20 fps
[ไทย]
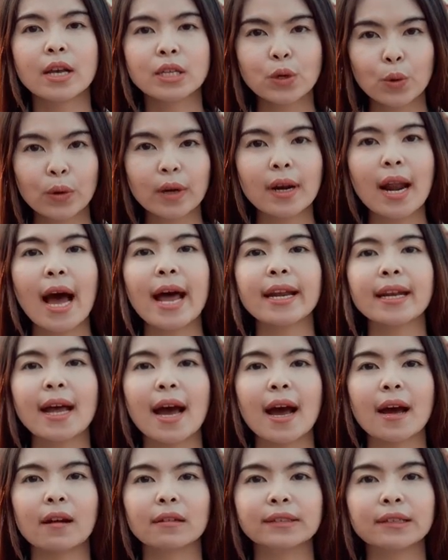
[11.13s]
ชุดล้านห
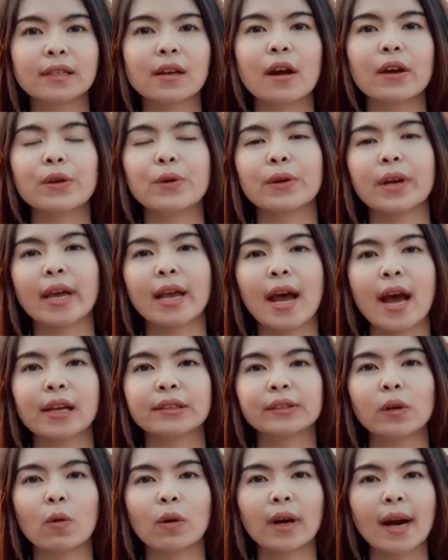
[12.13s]
นักซึ่งก็อยู่ในงาน
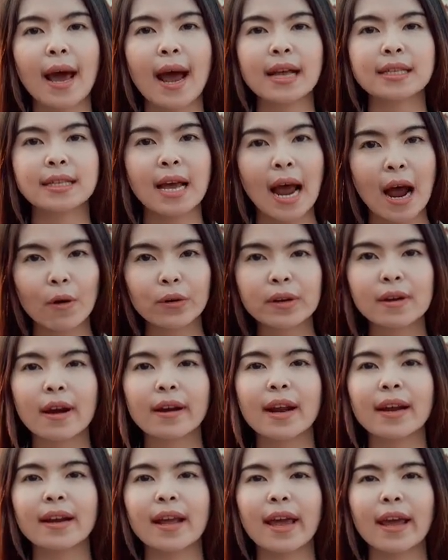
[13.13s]
สงกรานต์ชาวเหนือ
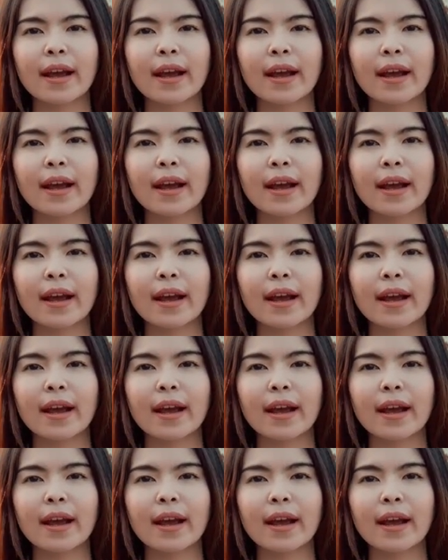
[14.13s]
นั่นเอ